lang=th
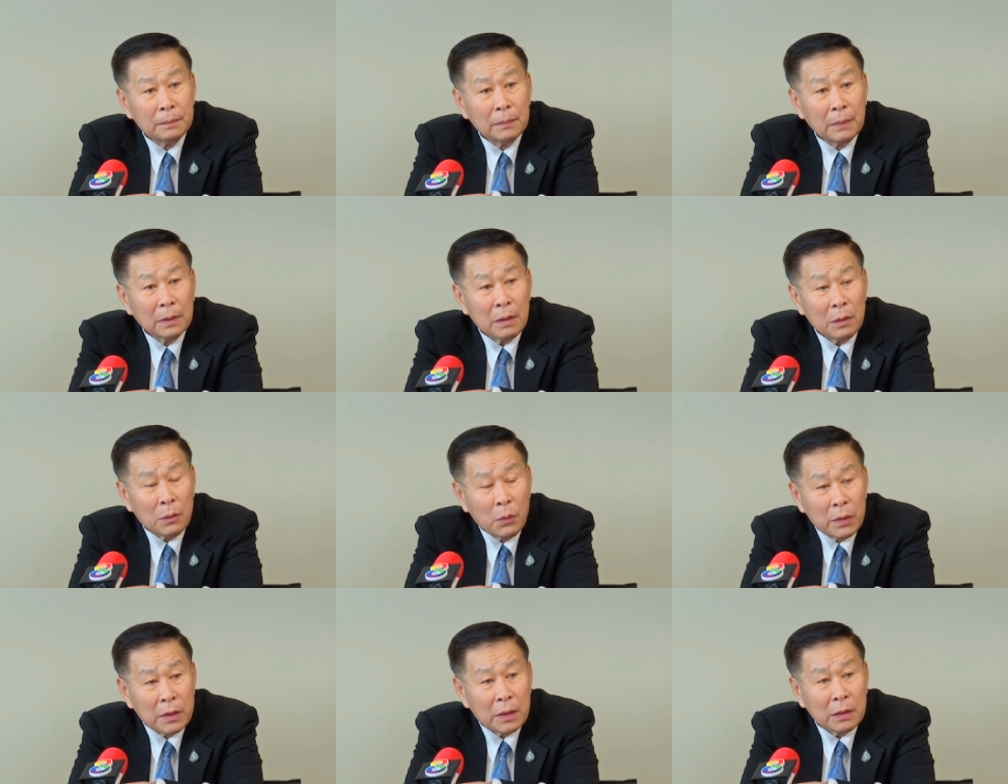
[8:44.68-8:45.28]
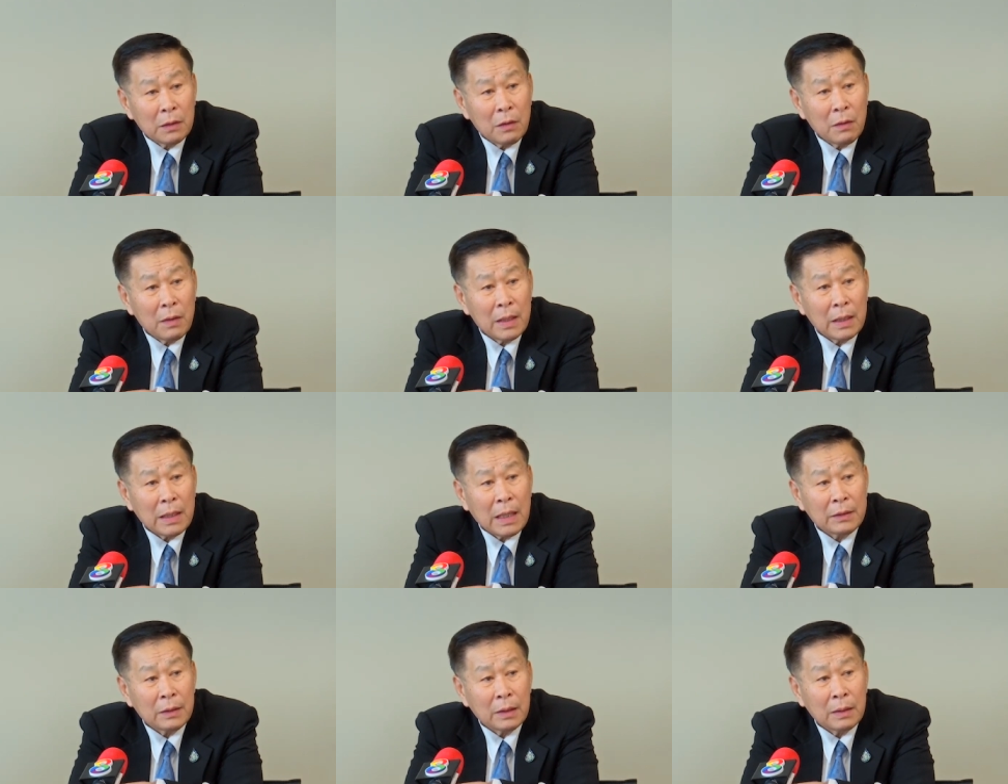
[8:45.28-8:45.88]
มันก็ควรจะต้องให้
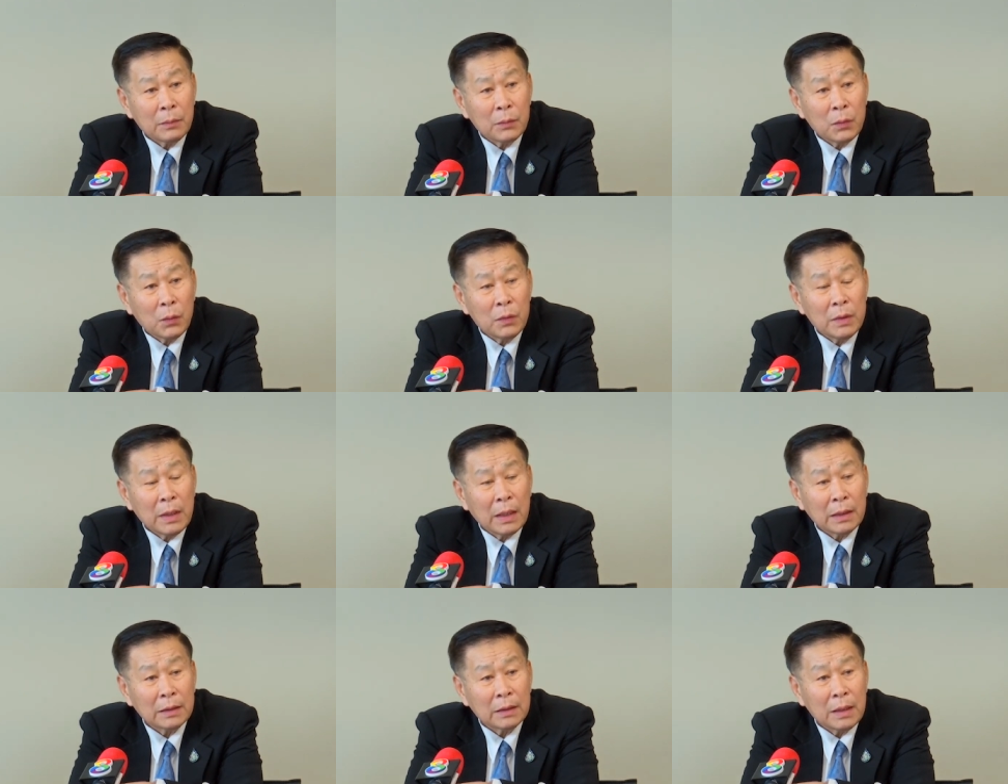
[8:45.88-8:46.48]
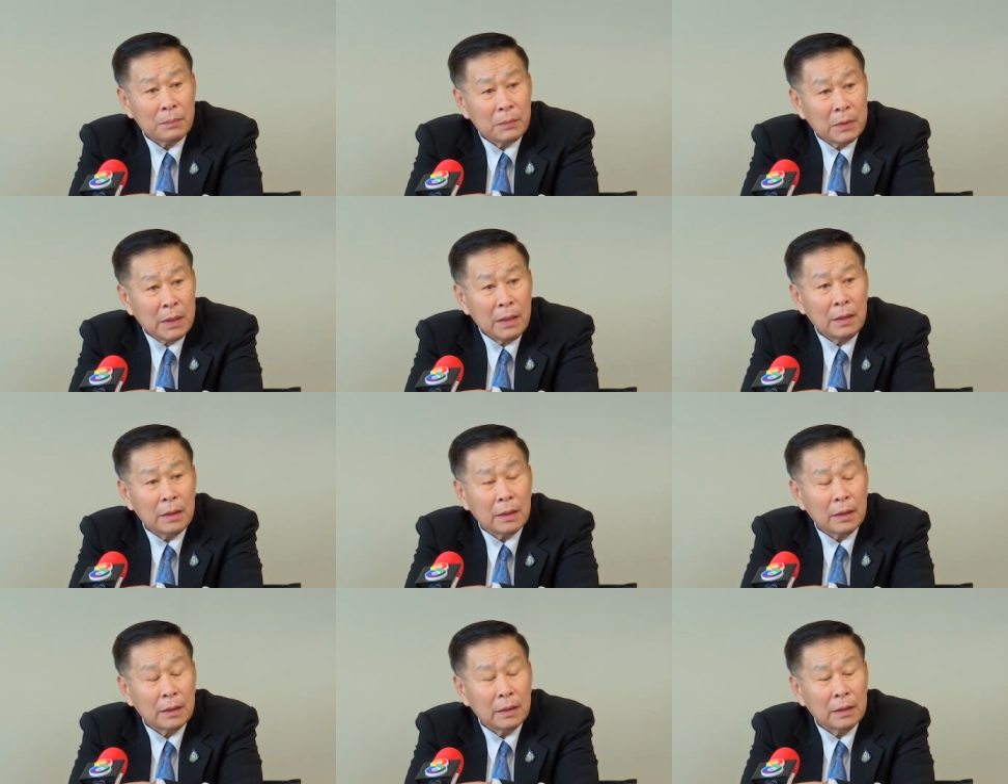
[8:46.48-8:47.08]
การสนับสนุนอย่างเต็ม
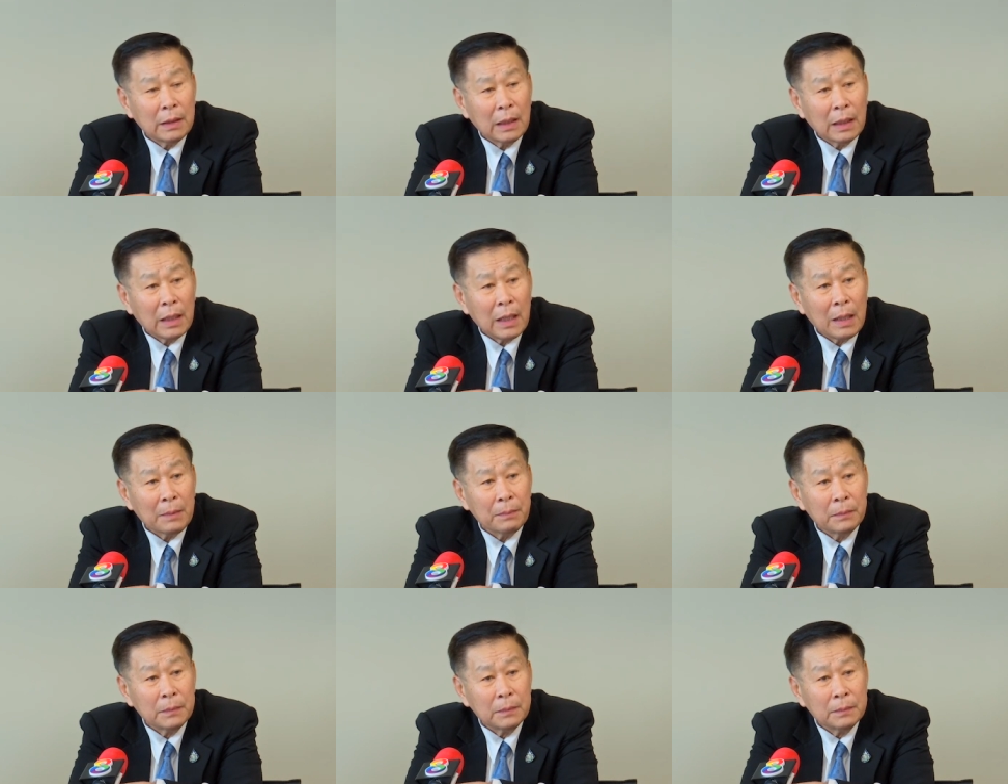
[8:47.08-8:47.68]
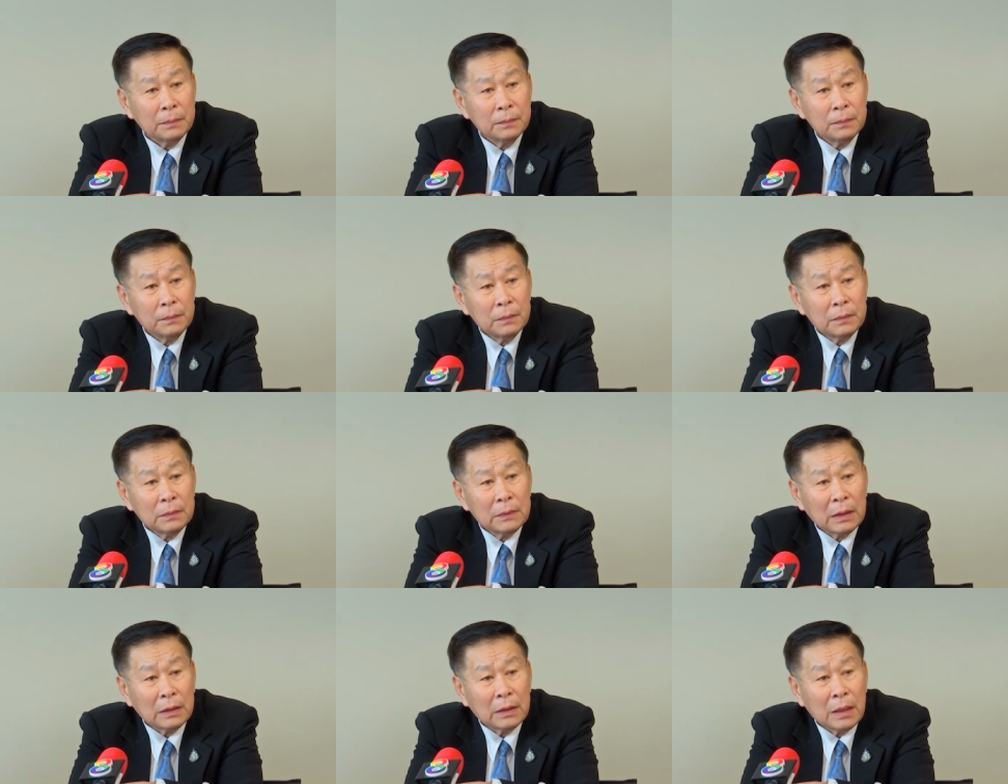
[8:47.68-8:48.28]
ที่นะครับ
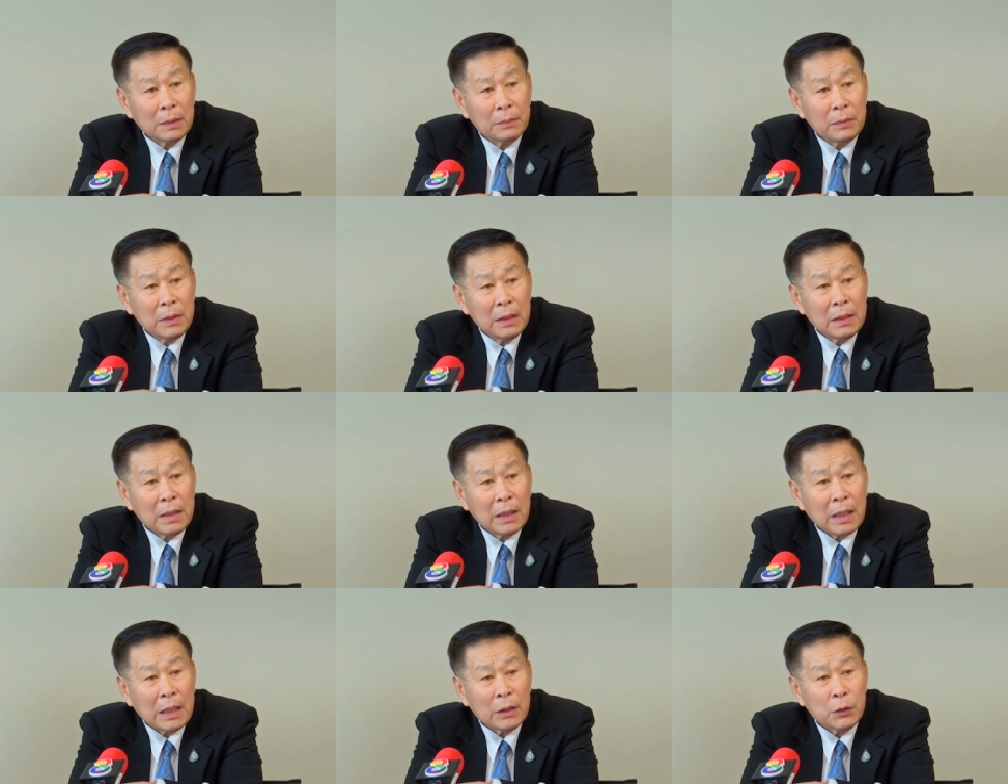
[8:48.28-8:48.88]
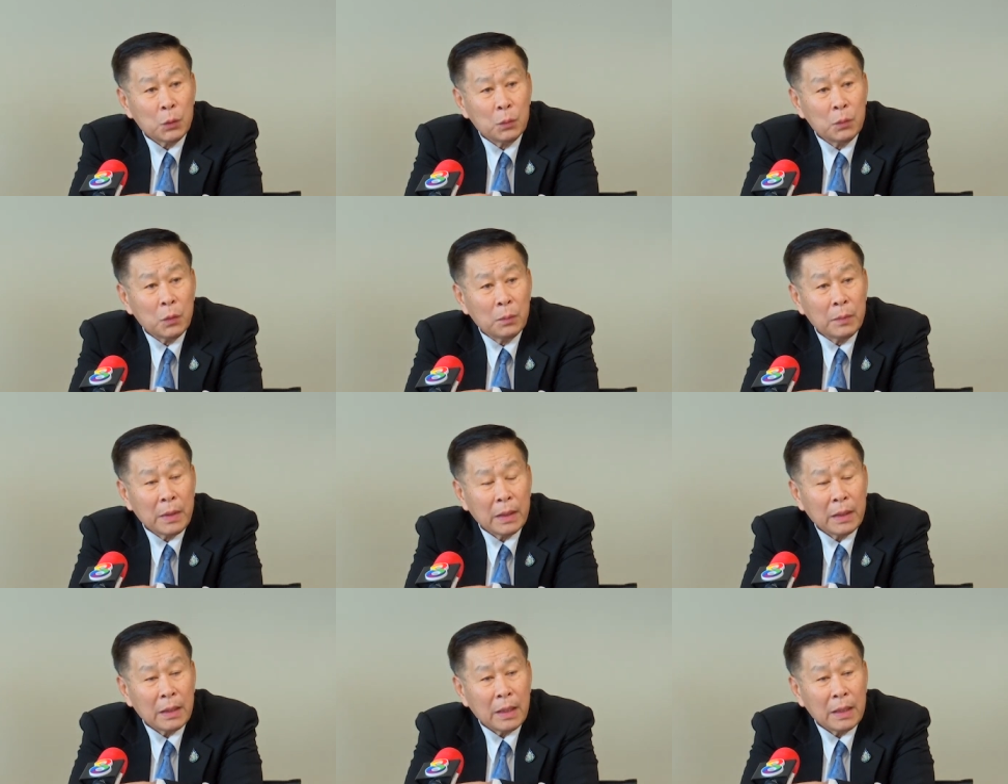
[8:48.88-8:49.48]
อย่างเต็มที่ในการชุมนุม
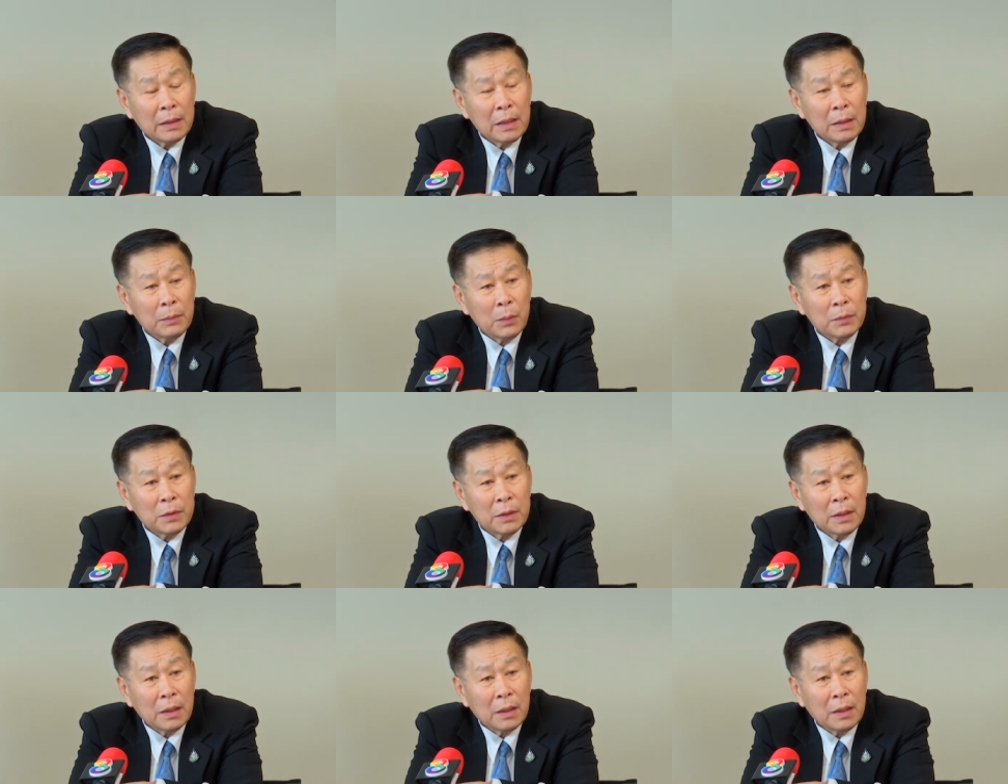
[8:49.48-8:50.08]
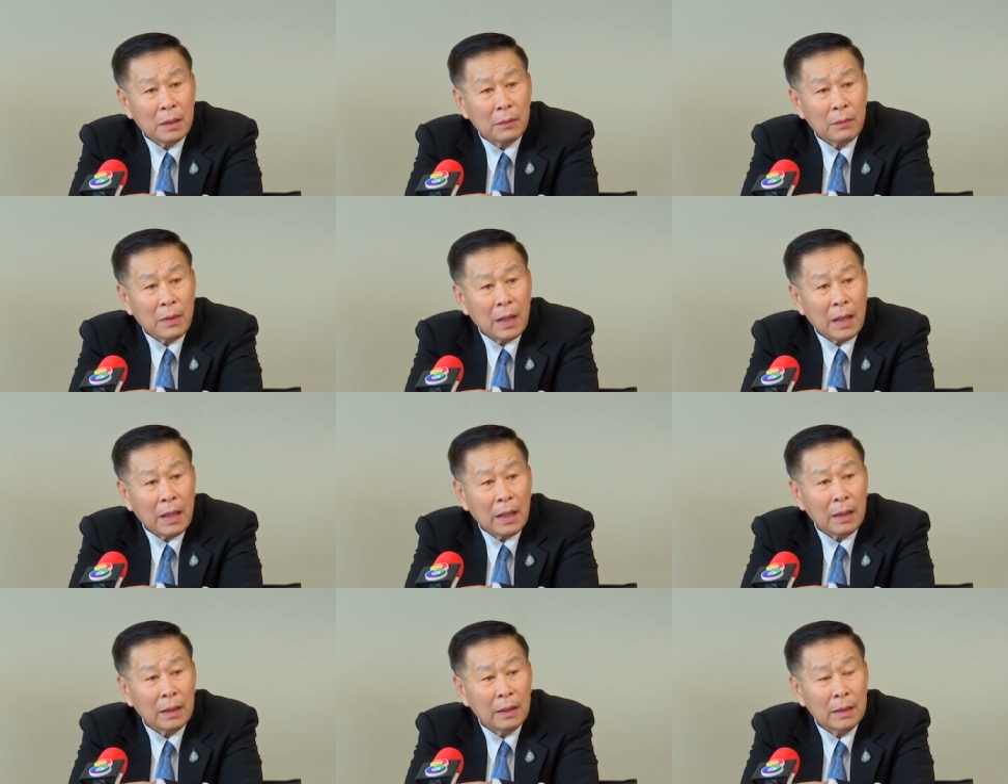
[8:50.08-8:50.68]
ในครั้งนี้ผมเชื่อเลยว่า
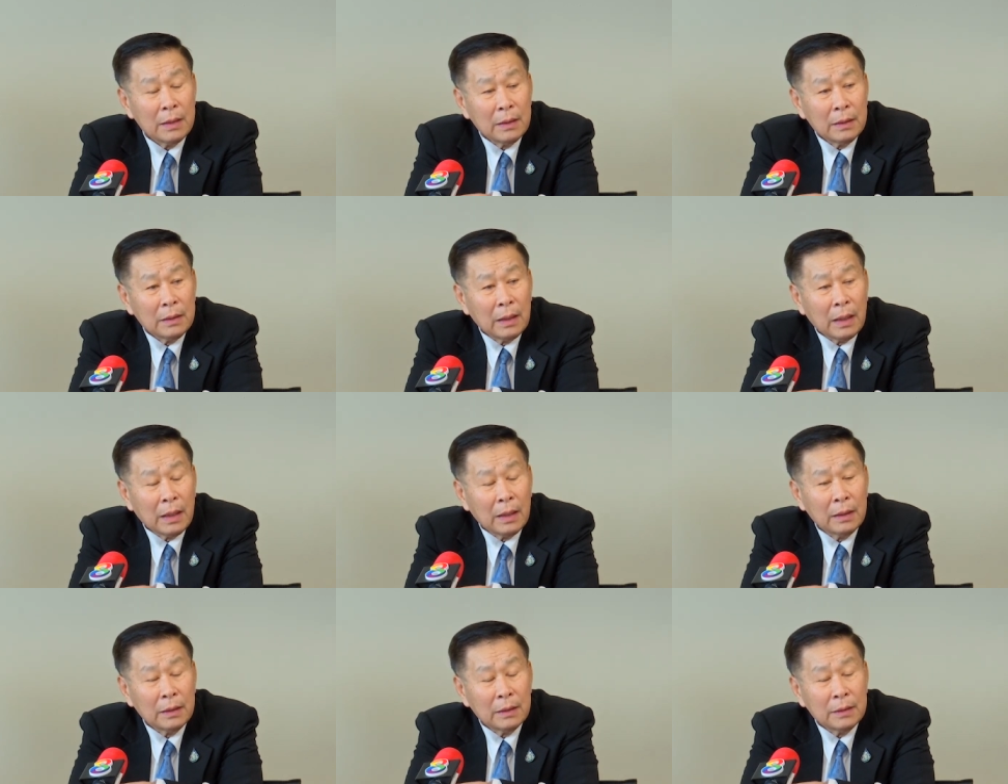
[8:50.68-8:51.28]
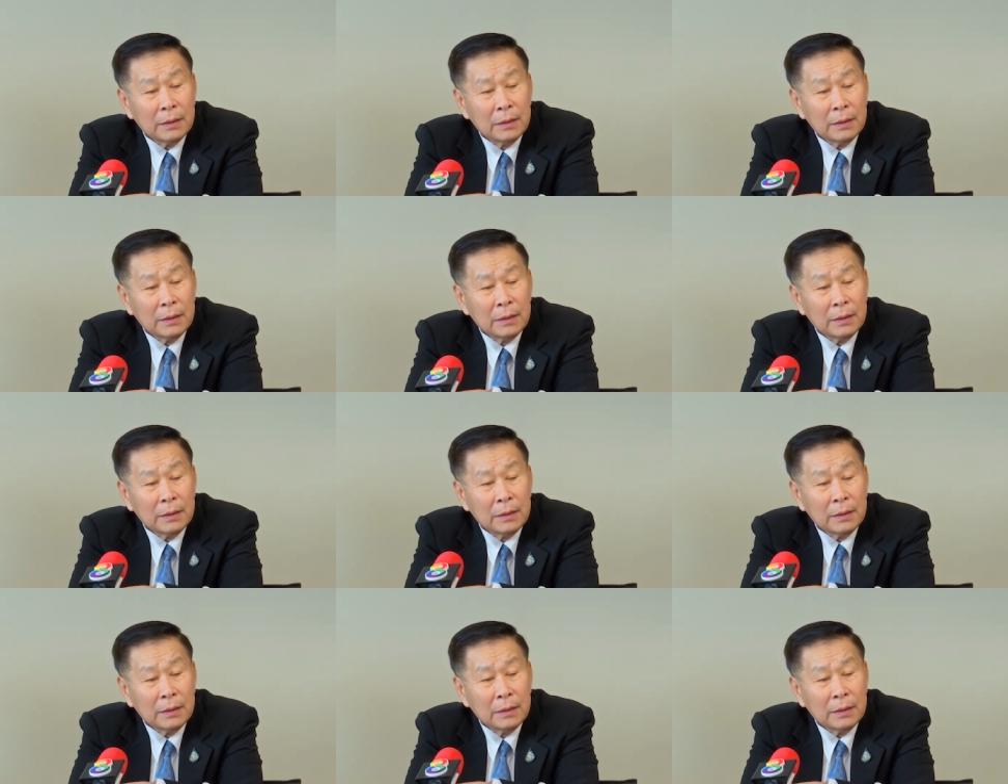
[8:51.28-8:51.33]
นะ